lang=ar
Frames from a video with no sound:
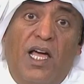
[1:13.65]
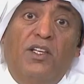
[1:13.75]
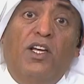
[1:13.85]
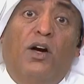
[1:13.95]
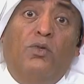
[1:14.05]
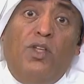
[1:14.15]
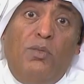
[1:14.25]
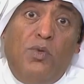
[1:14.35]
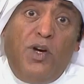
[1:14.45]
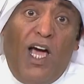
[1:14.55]
ان يعود
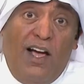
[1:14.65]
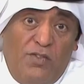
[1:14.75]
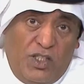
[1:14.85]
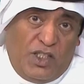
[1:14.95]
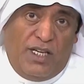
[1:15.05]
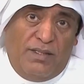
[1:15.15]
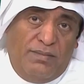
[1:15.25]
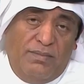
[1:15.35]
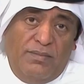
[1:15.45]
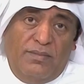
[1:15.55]
منافسا
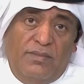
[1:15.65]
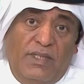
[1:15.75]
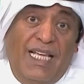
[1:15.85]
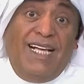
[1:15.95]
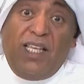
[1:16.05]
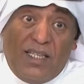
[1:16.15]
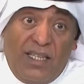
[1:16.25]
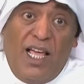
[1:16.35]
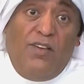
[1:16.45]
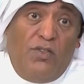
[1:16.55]
تقدر
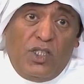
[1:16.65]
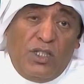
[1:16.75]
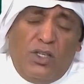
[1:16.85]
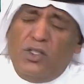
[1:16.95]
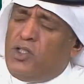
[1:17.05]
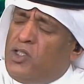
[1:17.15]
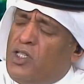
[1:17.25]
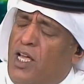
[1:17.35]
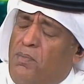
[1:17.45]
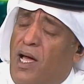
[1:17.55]
تنافس
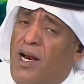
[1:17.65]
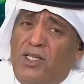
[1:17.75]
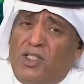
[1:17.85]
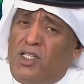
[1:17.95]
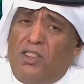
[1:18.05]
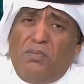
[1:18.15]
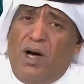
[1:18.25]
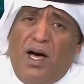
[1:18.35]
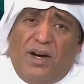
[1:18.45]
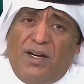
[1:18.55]
قصه يبغى لها
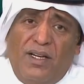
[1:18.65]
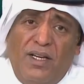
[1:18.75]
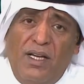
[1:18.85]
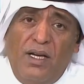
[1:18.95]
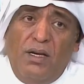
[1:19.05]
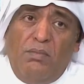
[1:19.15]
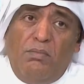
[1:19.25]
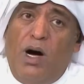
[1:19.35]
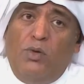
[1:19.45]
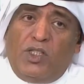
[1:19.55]
استثمار
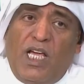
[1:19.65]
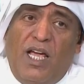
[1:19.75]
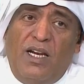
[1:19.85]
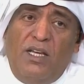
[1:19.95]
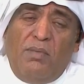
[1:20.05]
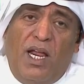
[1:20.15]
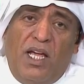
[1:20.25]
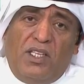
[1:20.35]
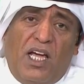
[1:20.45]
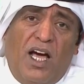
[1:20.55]
ما هو سهل يبغى
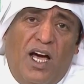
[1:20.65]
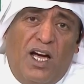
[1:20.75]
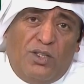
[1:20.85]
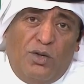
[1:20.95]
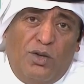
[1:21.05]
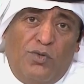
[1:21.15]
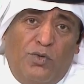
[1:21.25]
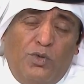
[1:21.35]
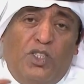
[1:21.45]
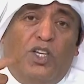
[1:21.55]
لها
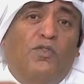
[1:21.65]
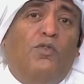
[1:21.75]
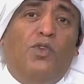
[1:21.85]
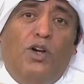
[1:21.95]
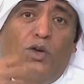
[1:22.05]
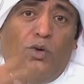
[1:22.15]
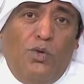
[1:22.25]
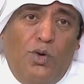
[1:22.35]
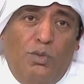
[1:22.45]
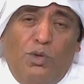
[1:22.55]
تكاتف وتصفون
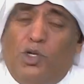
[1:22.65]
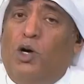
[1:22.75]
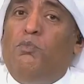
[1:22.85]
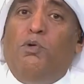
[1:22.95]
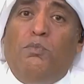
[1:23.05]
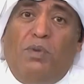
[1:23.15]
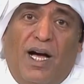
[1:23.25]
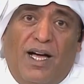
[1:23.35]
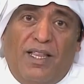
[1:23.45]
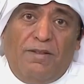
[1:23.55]
القلوب وتحبون
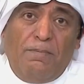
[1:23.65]
بعض